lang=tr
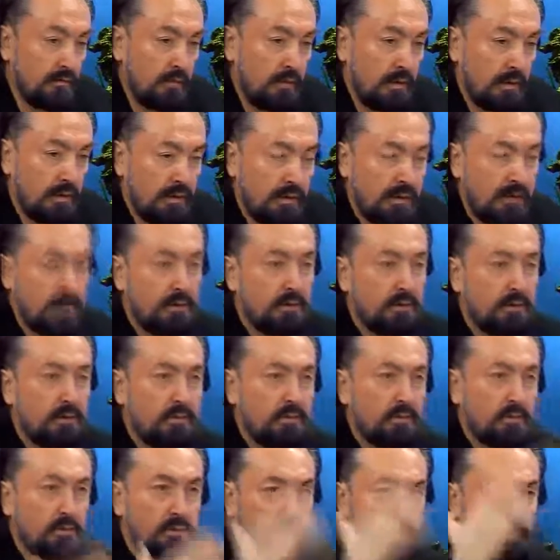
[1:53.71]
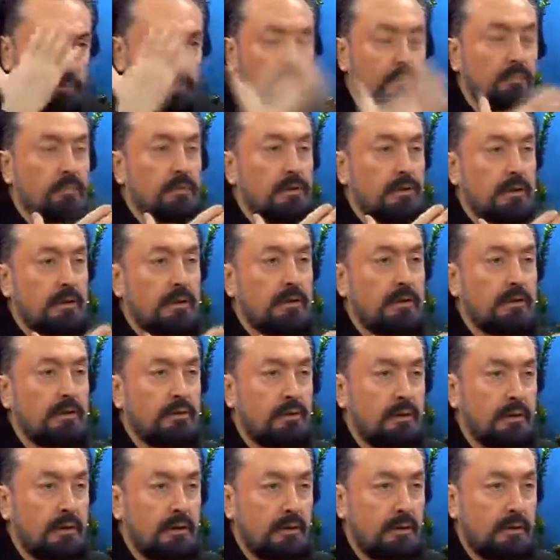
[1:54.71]
Yani gözü görmeyecek
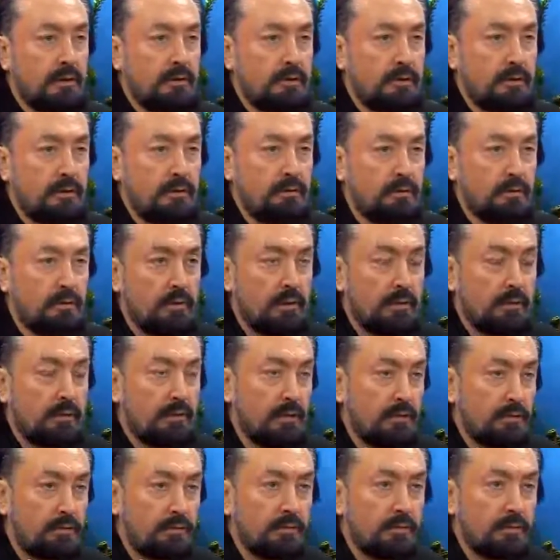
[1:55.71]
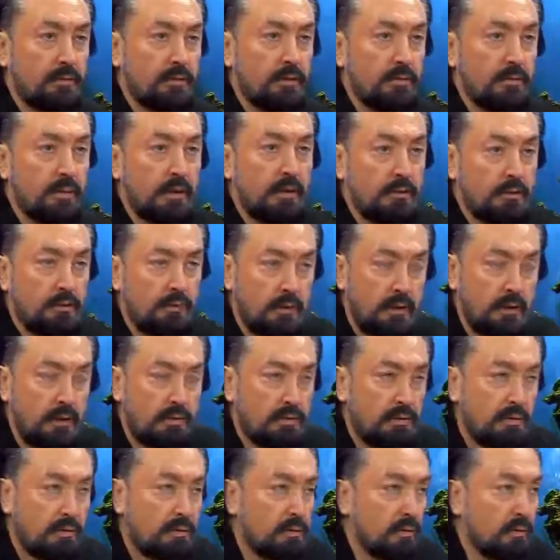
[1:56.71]
olarak haşrediyor. Evet. Hatta soruyor ben diyor daha
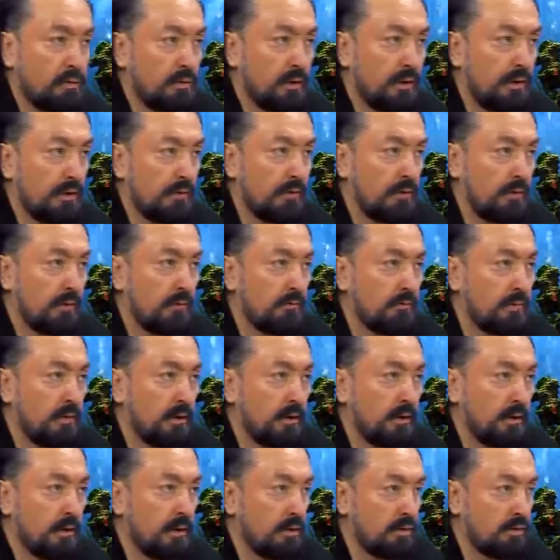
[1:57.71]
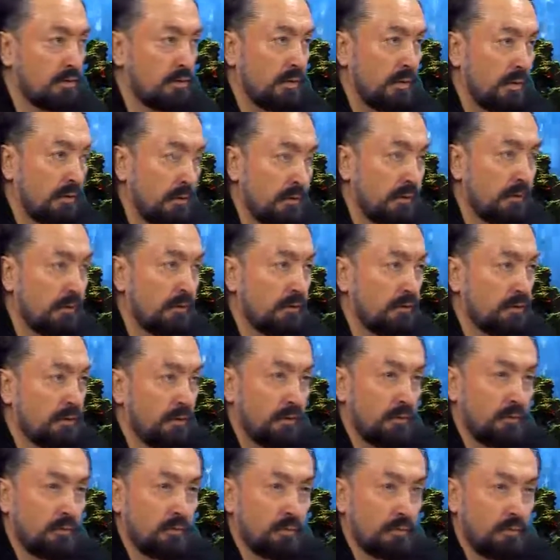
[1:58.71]
önce görür haldeydim. Şu an neden
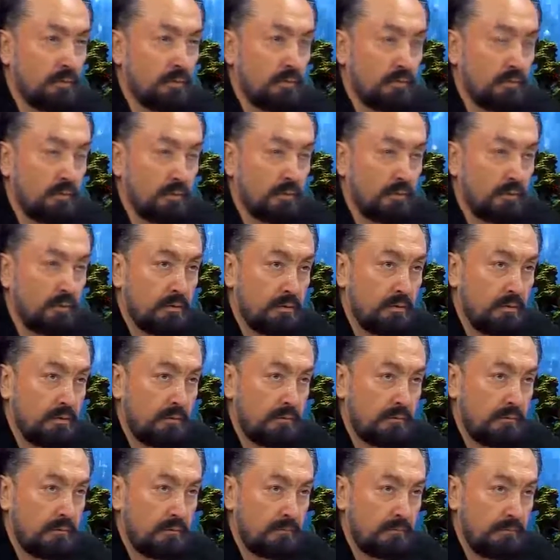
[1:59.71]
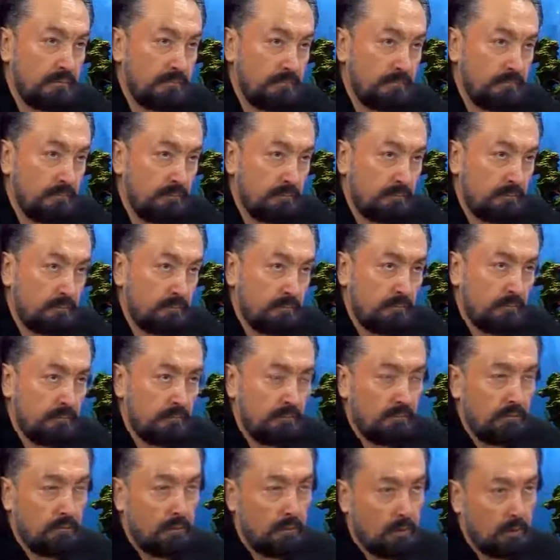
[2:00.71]
göremiyorum diyor.
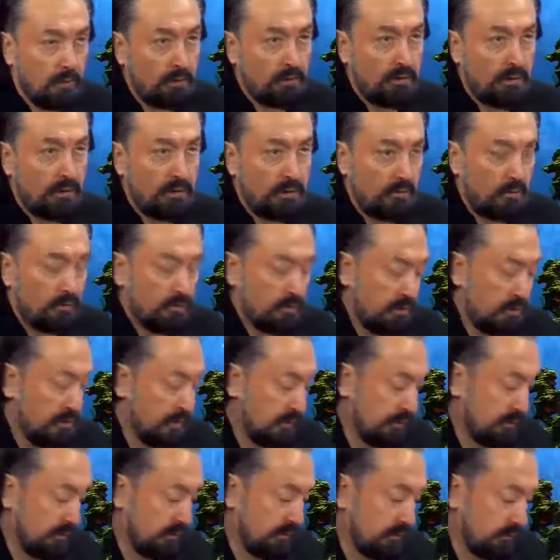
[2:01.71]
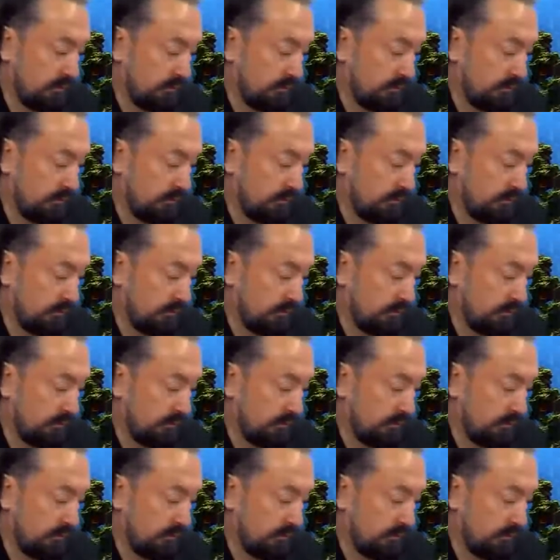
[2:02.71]
Evet hocam. O da ayrı bir cezadır.